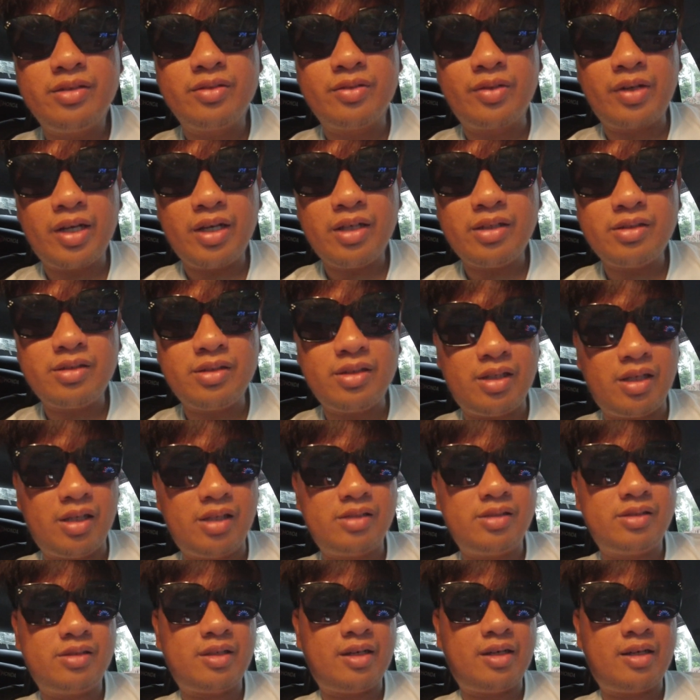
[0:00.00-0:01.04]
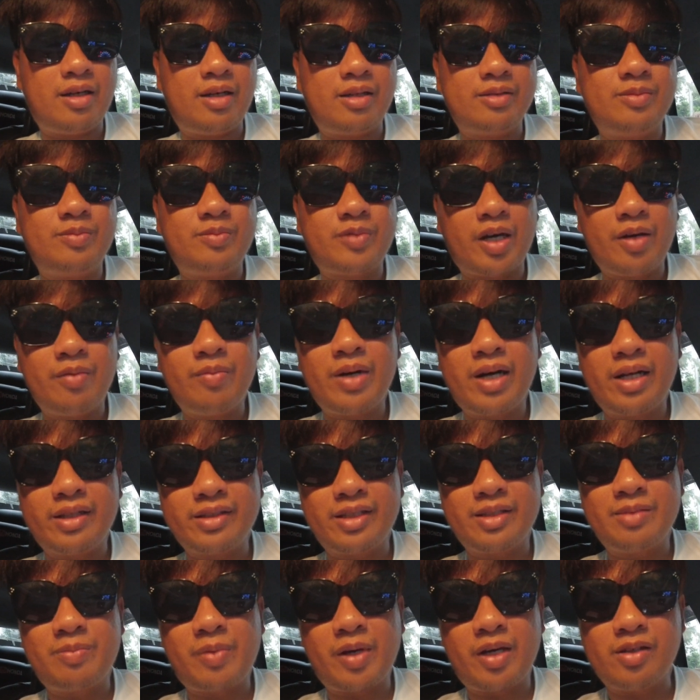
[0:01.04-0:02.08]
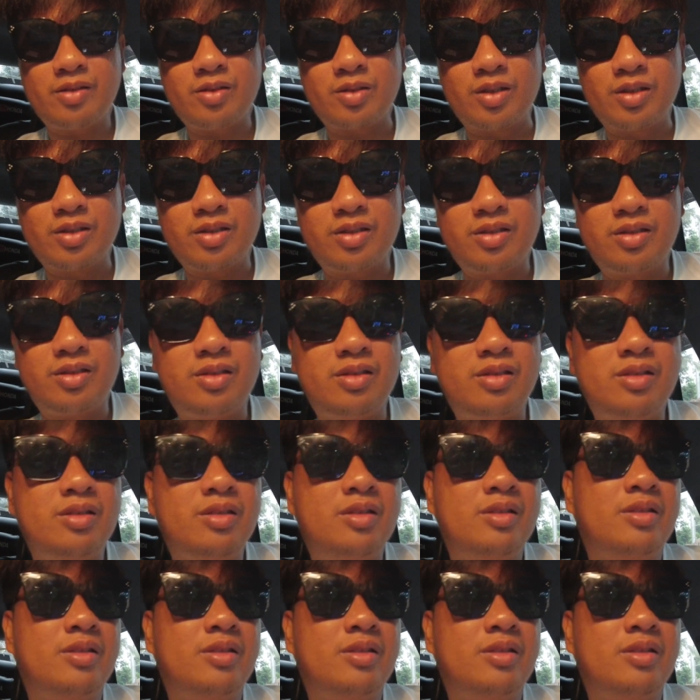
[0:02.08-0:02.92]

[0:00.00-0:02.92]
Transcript: rate is uh, 500 pesos